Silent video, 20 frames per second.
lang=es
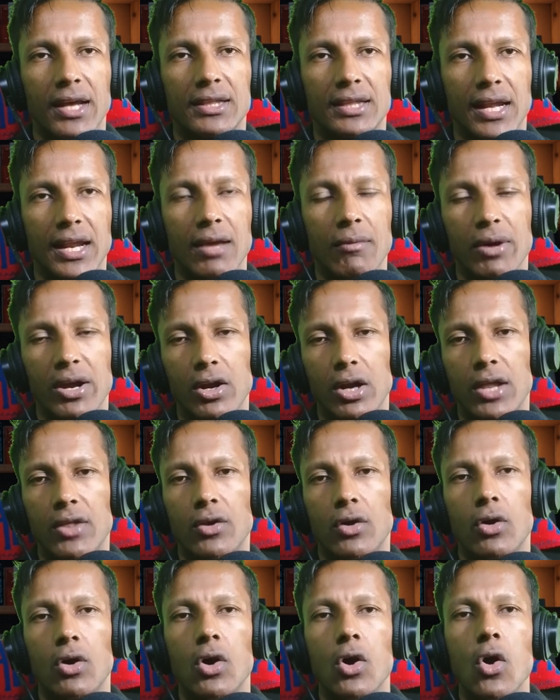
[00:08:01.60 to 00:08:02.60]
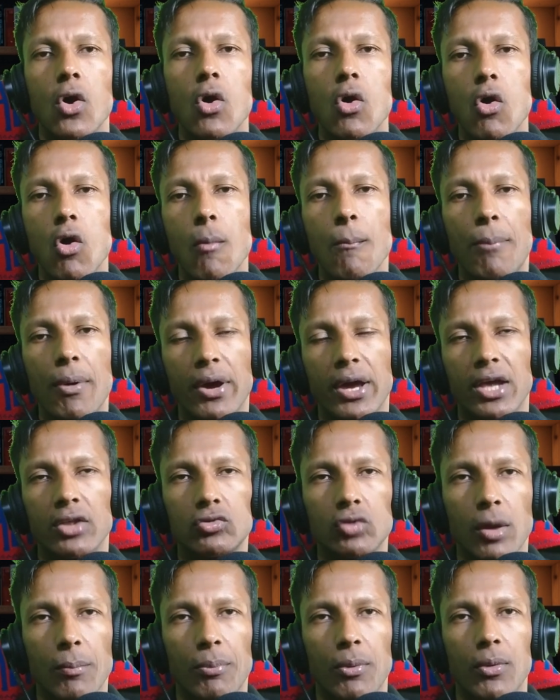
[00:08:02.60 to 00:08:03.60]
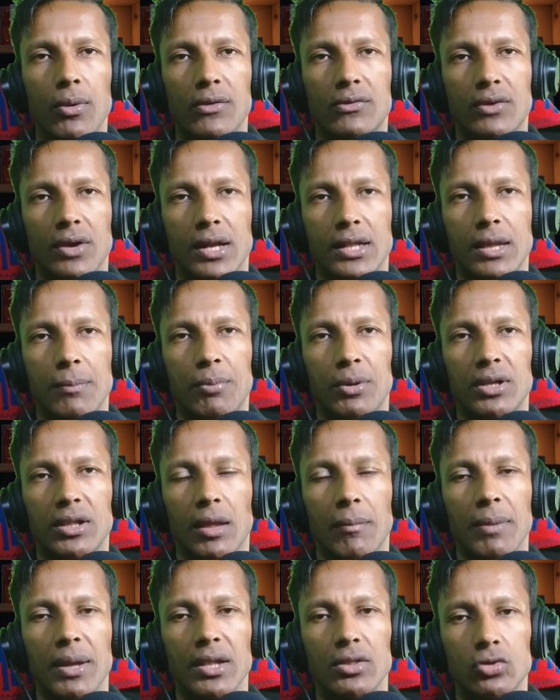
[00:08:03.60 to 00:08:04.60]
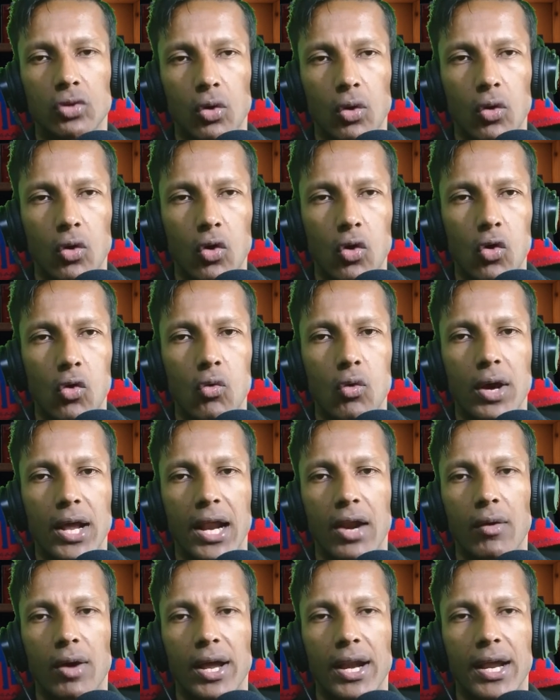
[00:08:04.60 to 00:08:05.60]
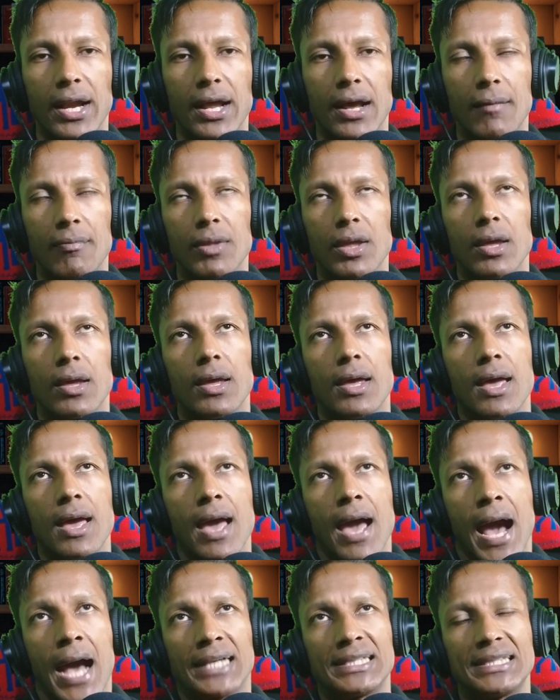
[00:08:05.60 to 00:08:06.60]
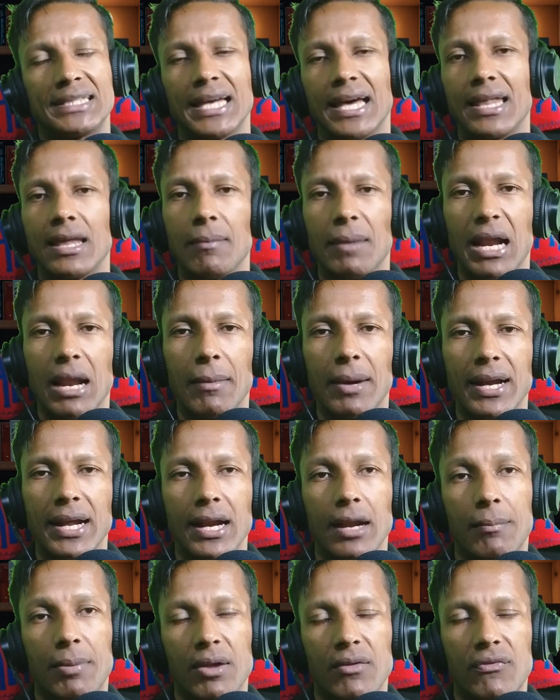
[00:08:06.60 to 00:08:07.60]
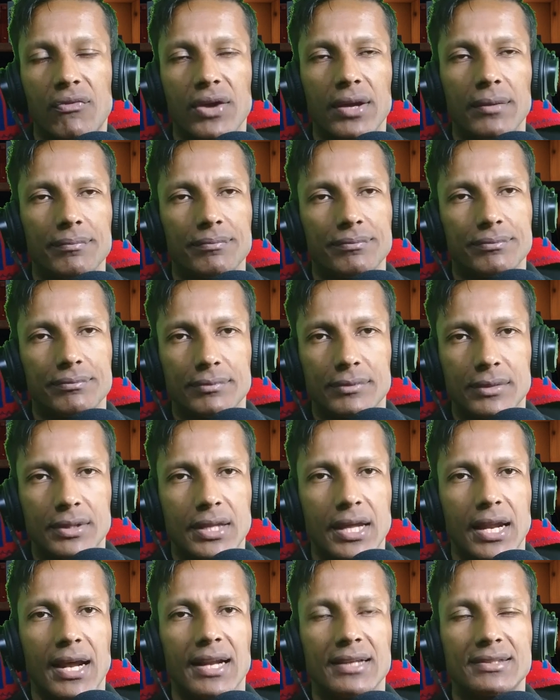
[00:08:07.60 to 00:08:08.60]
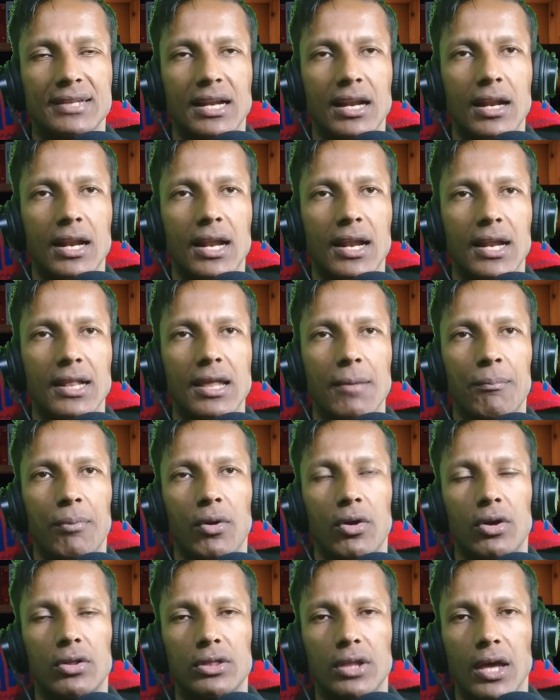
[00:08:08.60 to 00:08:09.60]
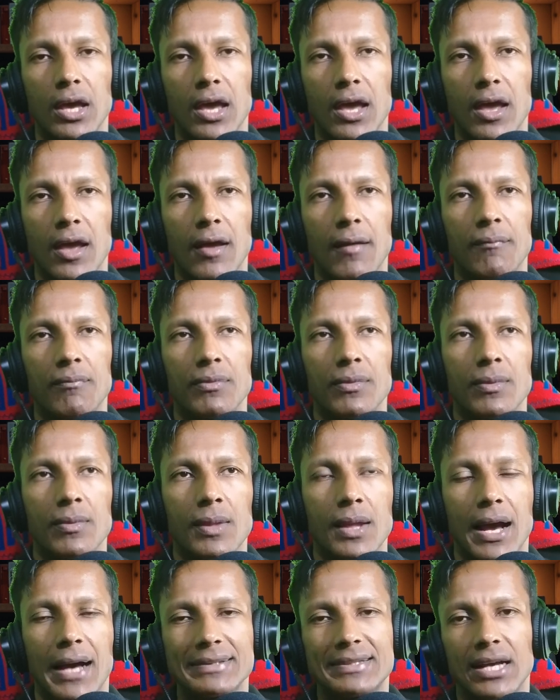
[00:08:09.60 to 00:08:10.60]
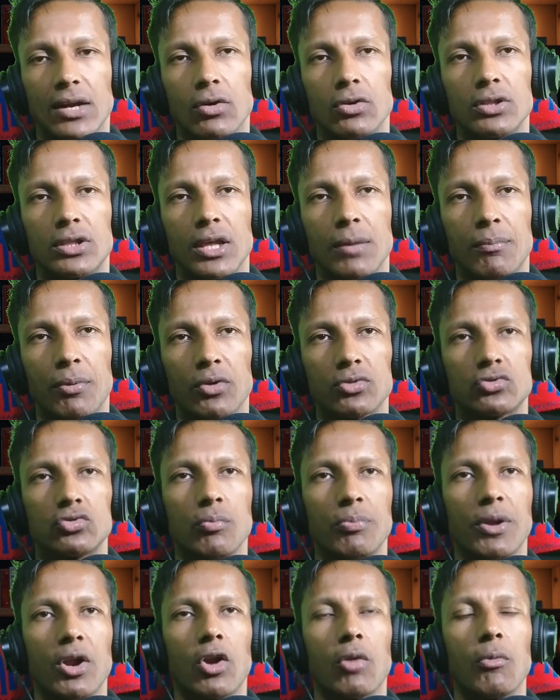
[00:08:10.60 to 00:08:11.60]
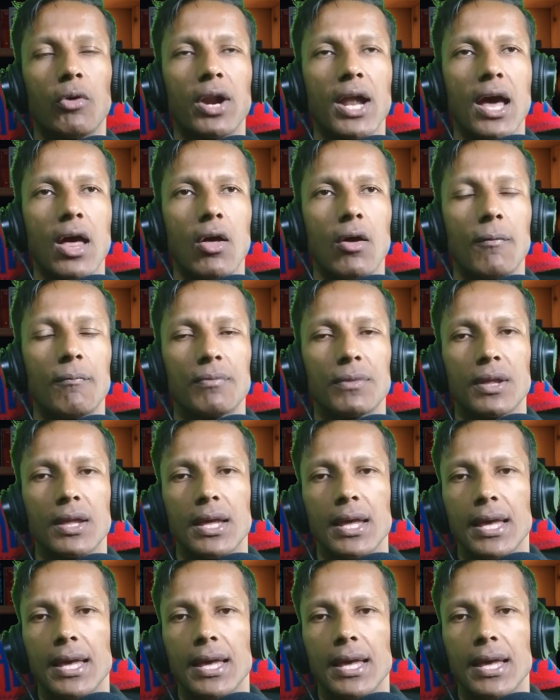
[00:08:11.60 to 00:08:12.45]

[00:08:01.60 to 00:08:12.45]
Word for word: quieren estar ahí. Bueno, le dio un poquito de publicidad al deporte también, todo un grano de arena, así sea de mala manera, pero en fin, quieren crecer el, deporte, o sea con tipos super hormonados.